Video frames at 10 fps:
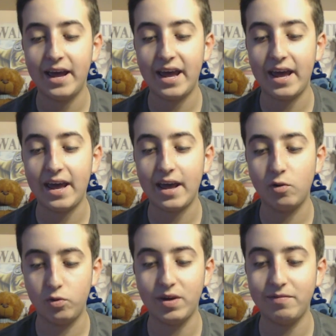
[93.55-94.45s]

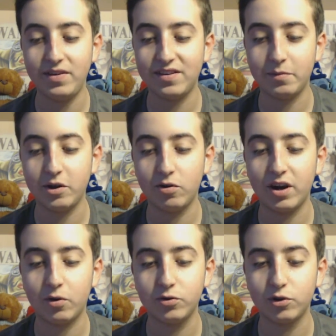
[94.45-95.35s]
E lui mi avvisa ma io
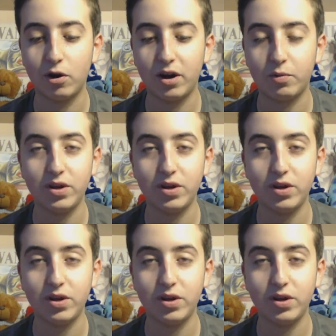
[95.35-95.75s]
non la controllo